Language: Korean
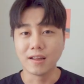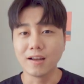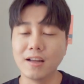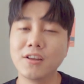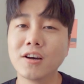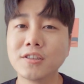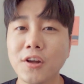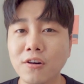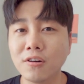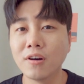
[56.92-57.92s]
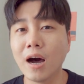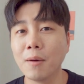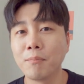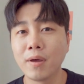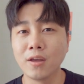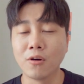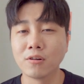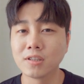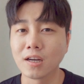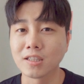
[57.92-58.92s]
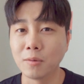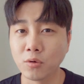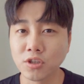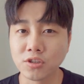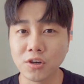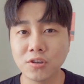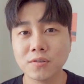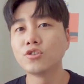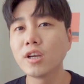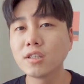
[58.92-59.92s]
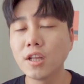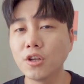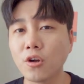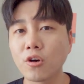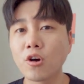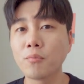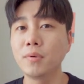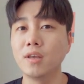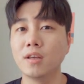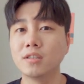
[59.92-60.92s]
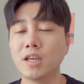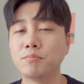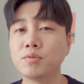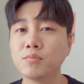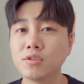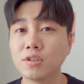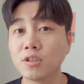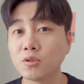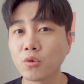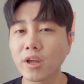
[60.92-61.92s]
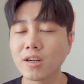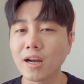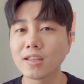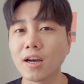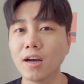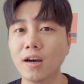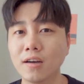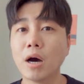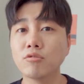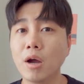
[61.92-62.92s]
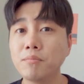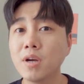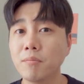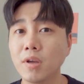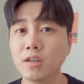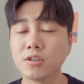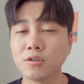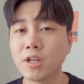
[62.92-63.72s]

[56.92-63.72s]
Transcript: 네, 안녕하세요. 앞에 영상 잘 보셨죠? 최근에 여러 커피 제품들을 소개를 하다가 바우 F&B에서